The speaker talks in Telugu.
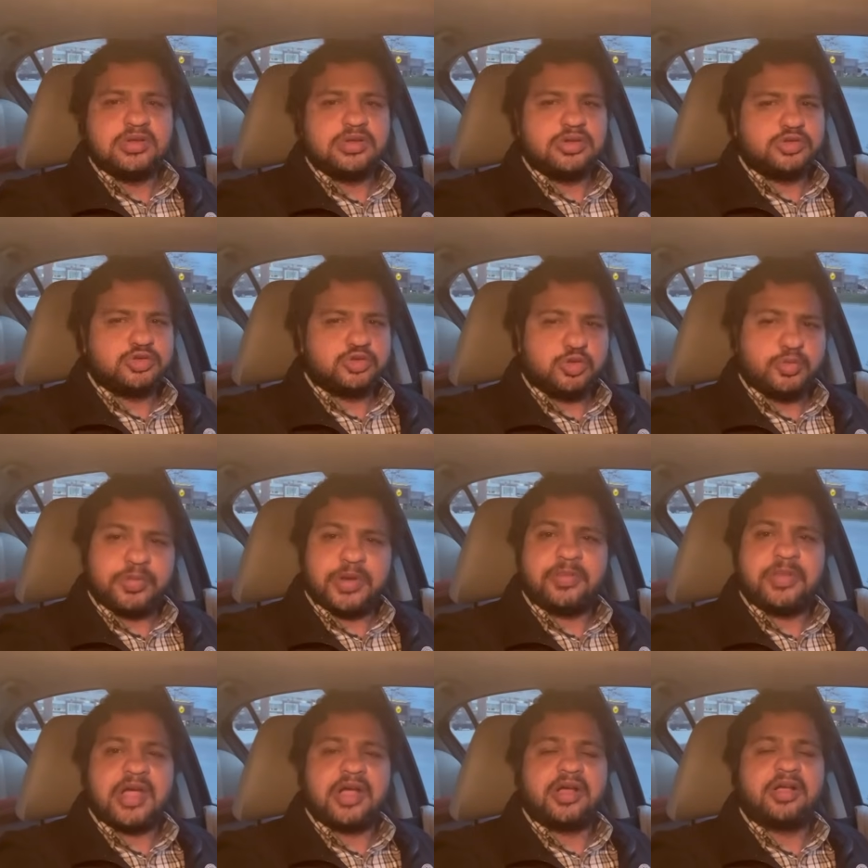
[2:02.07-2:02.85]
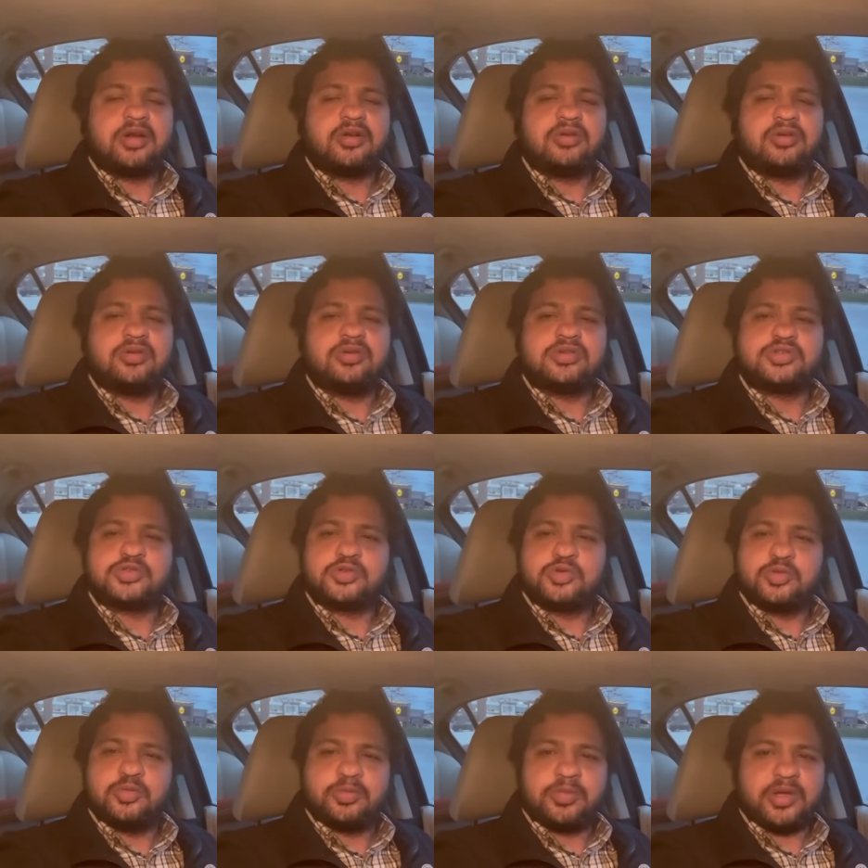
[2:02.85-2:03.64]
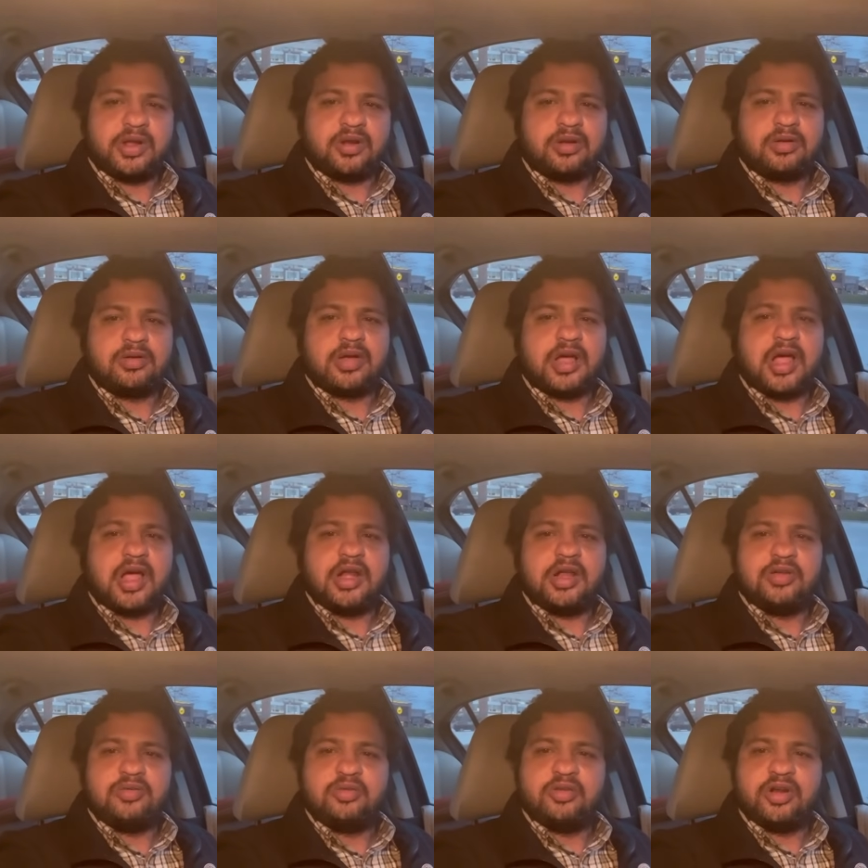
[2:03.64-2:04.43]
సూపర్ బ్యాక్గ్రౌండ్ సూపర్
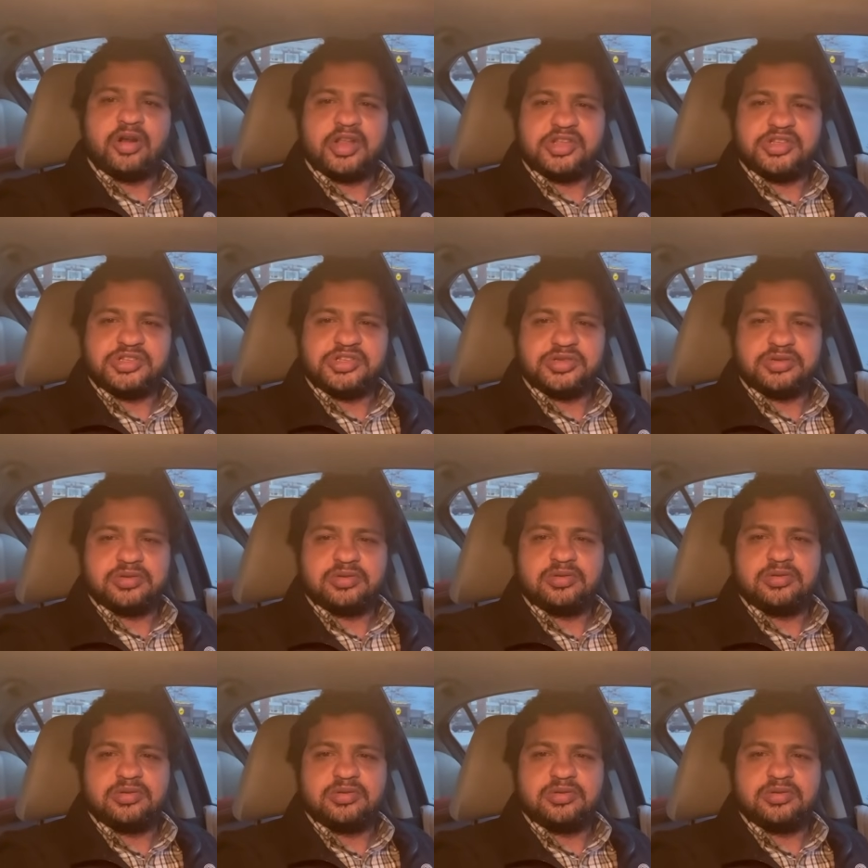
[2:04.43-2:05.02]
హాలీవుడ్ రేంజ్